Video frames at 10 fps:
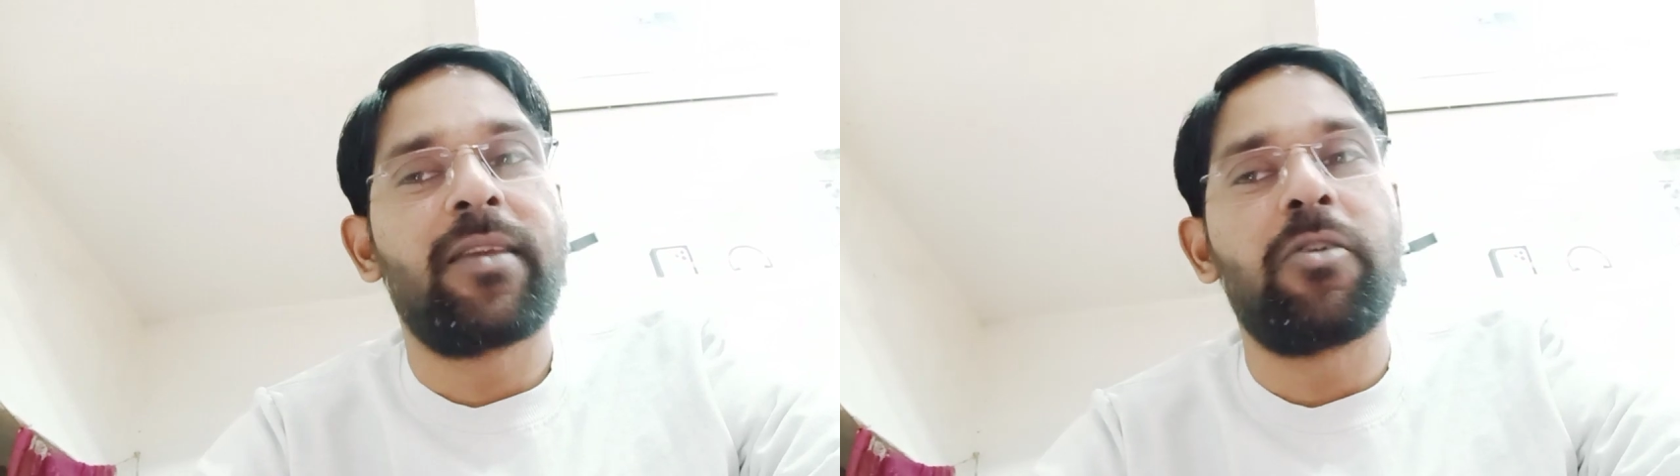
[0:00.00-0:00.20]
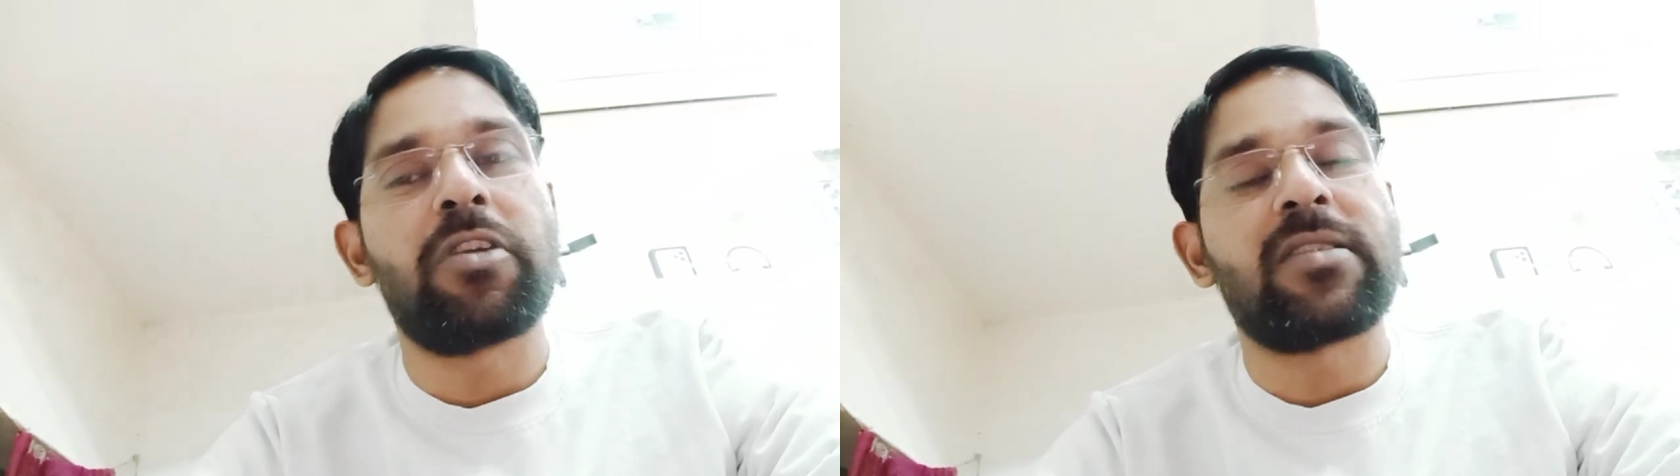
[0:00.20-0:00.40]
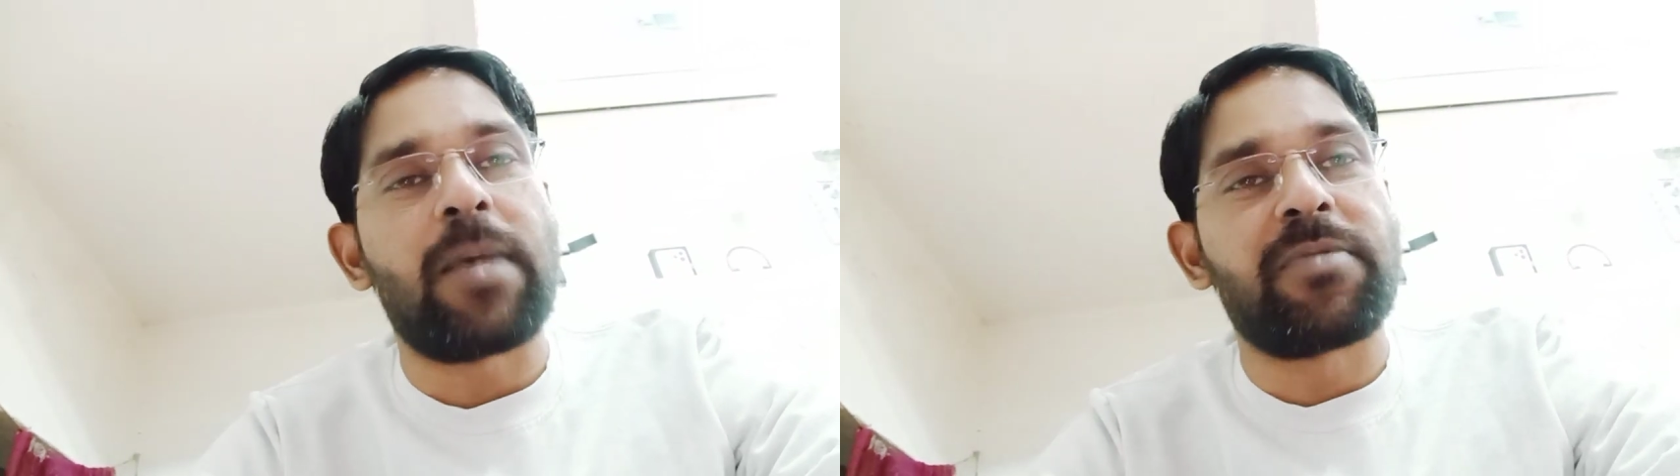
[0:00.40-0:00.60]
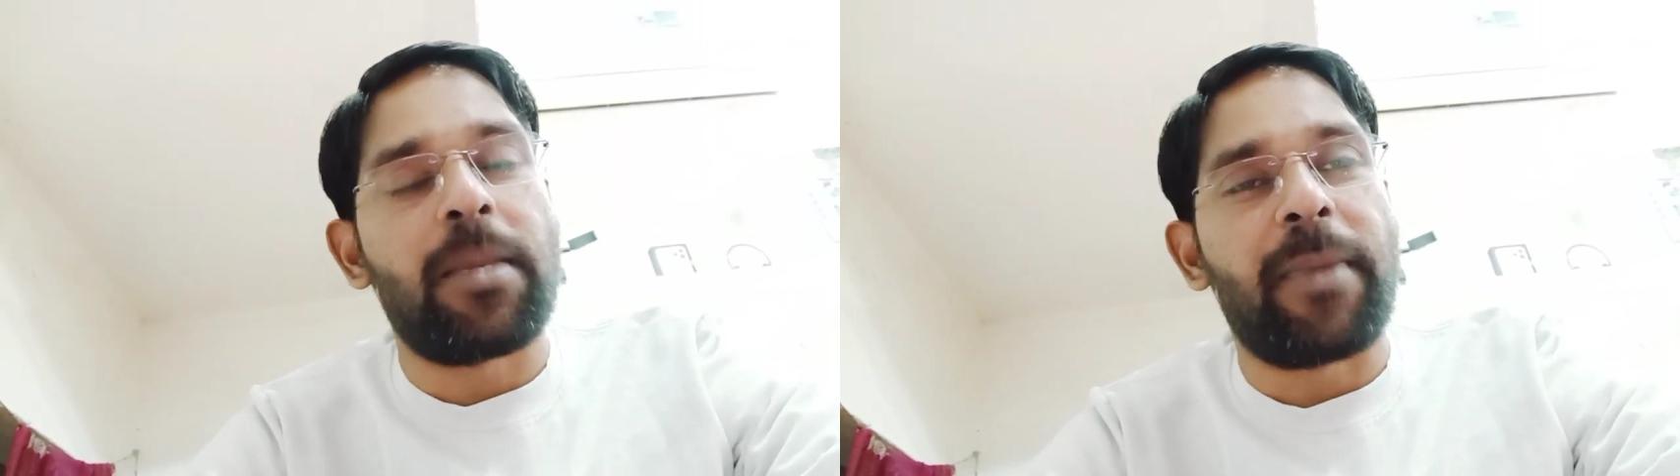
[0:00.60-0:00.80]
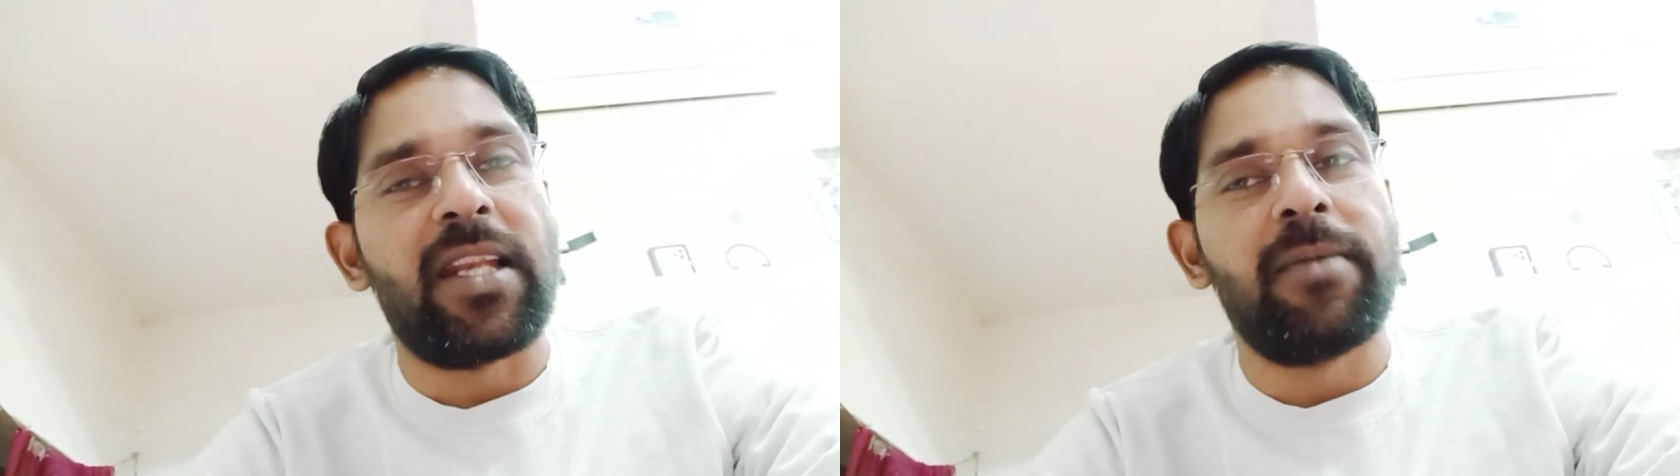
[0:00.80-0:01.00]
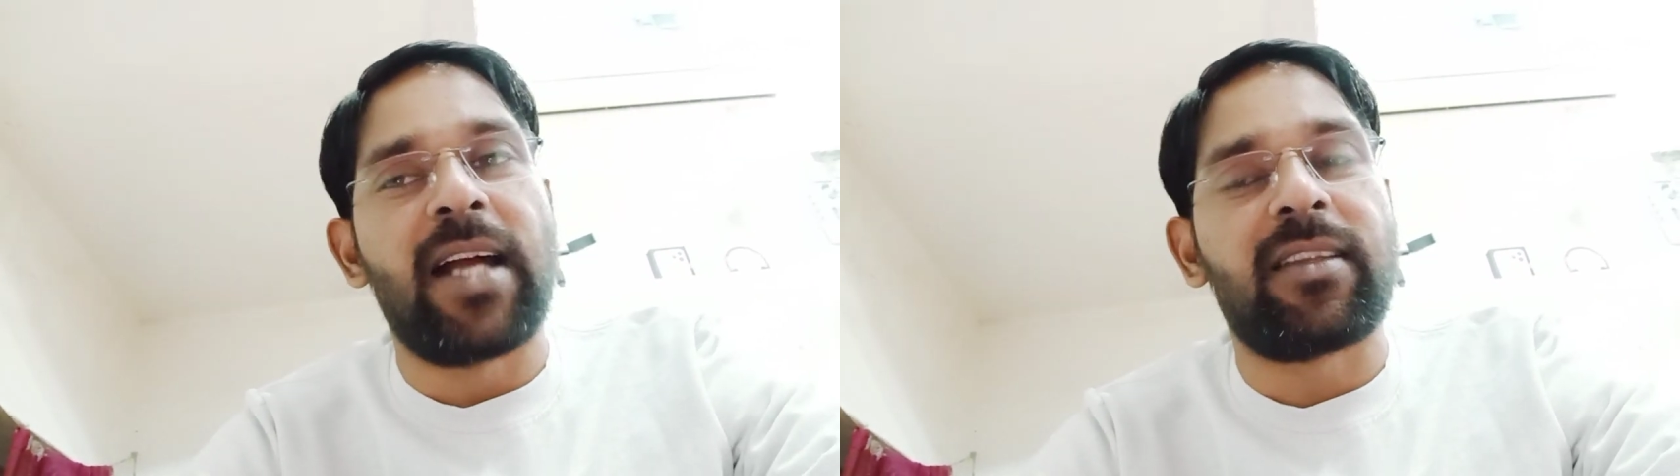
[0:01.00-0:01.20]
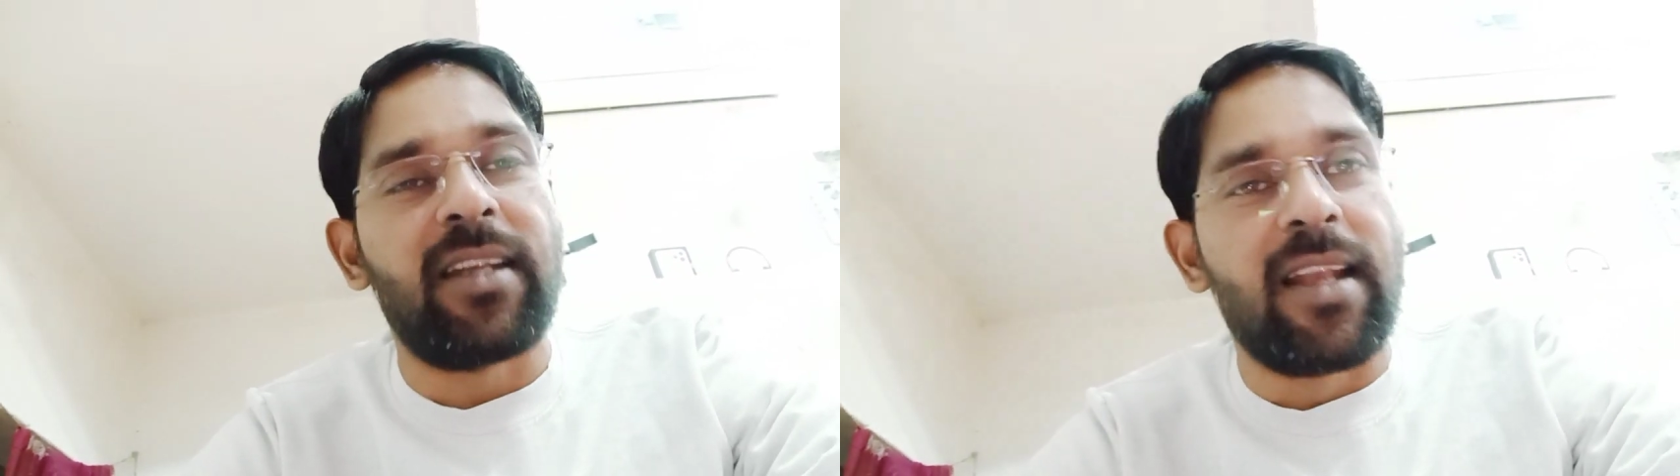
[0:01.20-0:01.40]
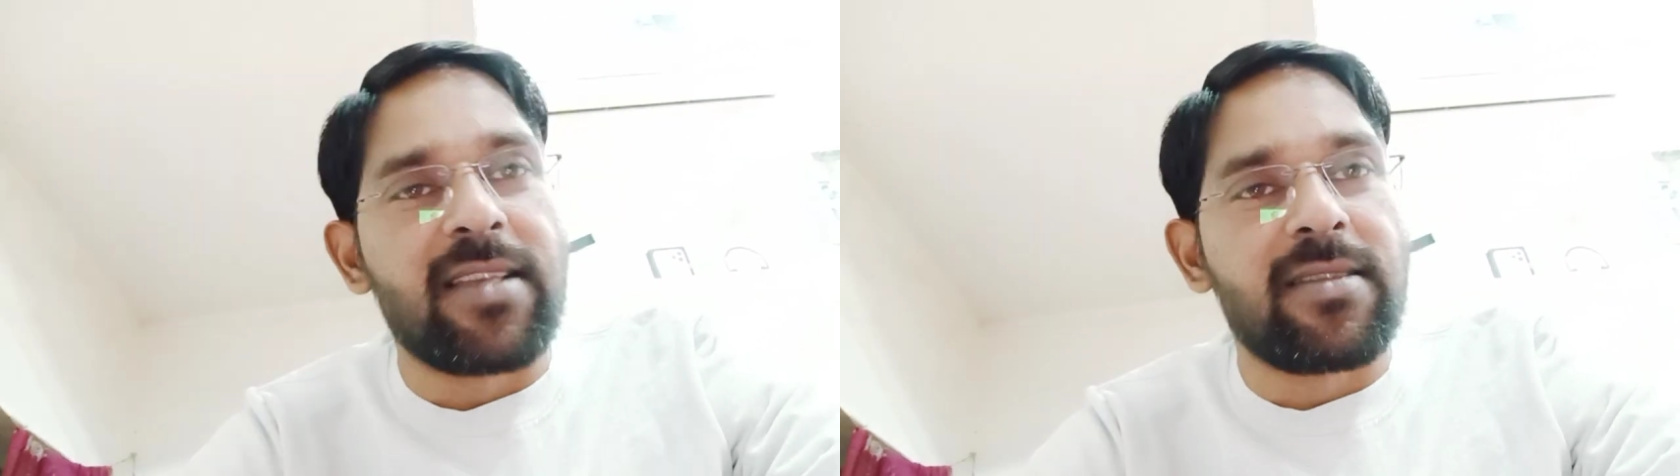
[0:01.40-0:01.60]
क्योंकि सबसे पहली बात
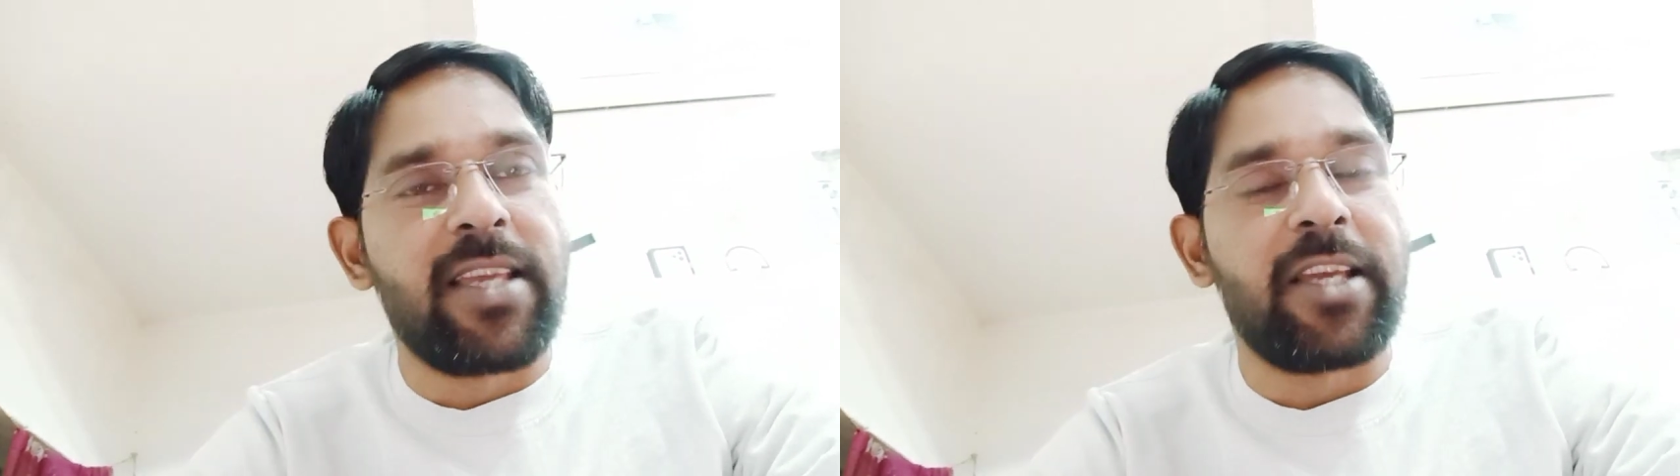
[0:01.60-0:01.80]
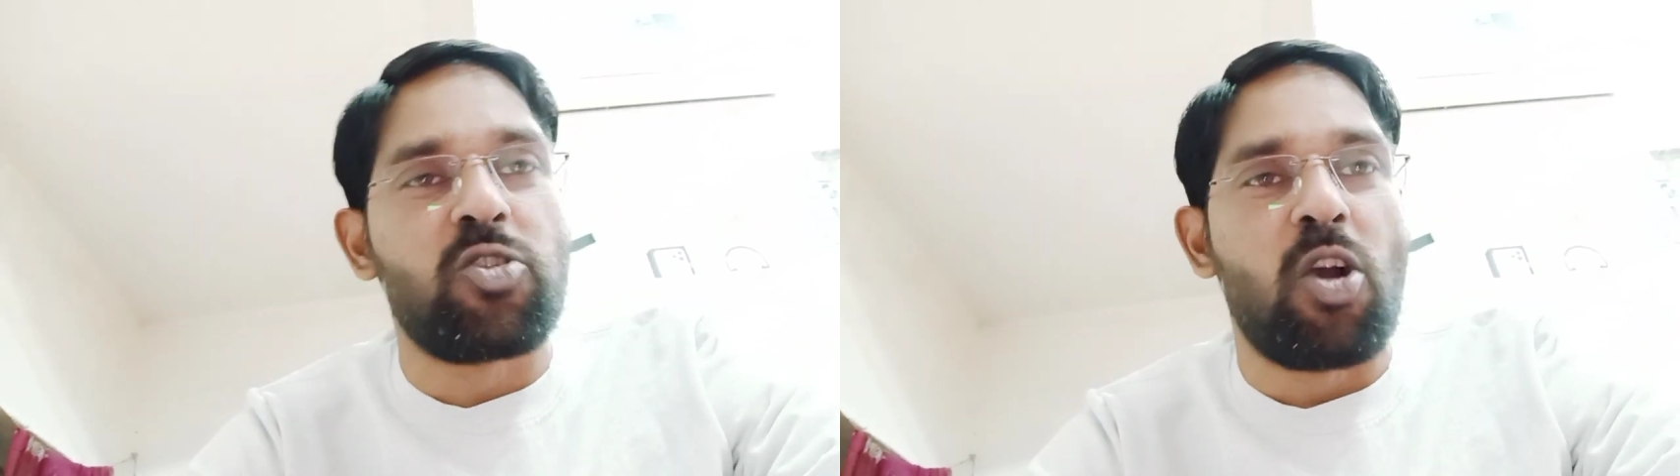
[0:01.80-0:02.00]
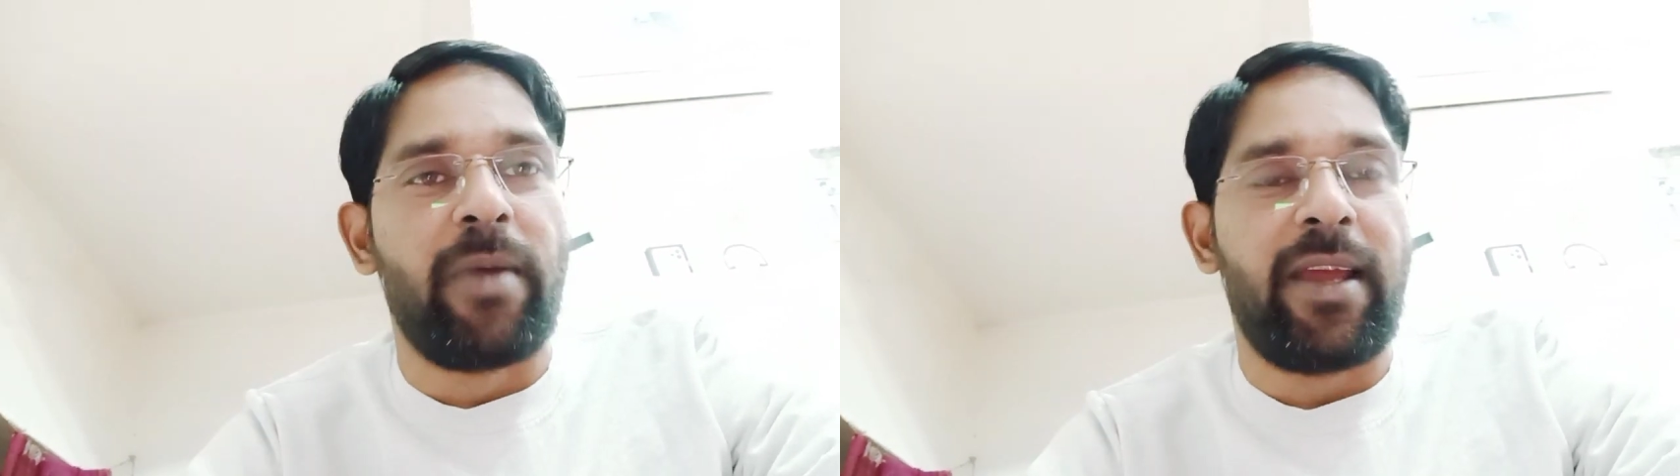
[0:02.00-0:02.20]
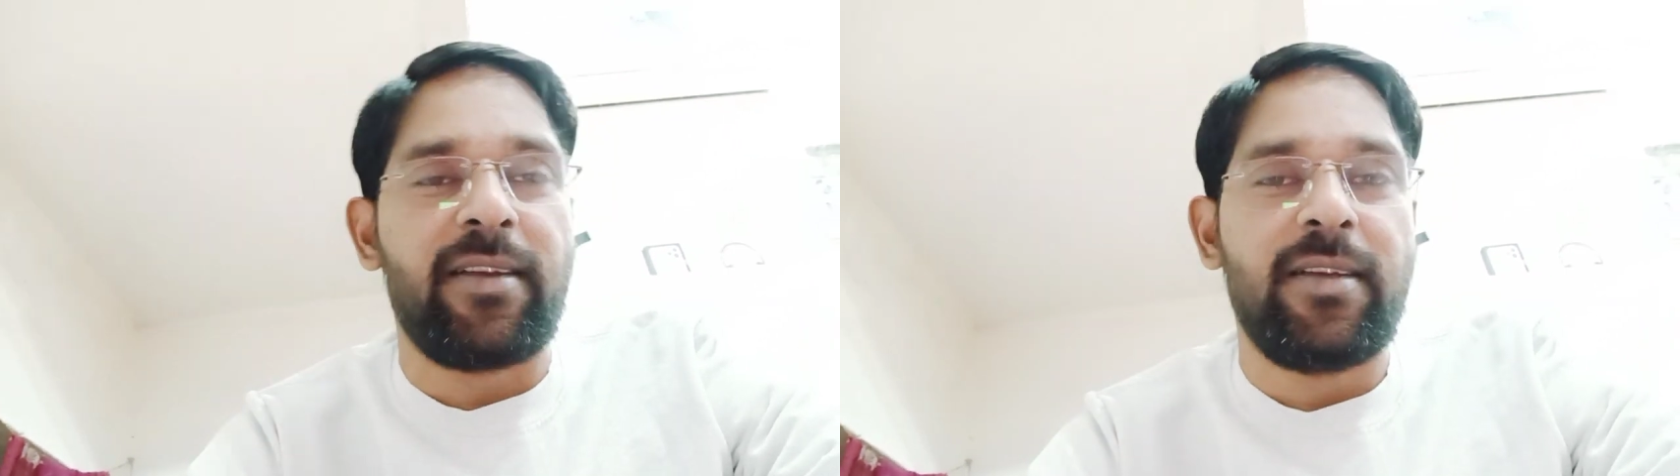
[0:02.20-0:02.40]
नज़दीक जॉब है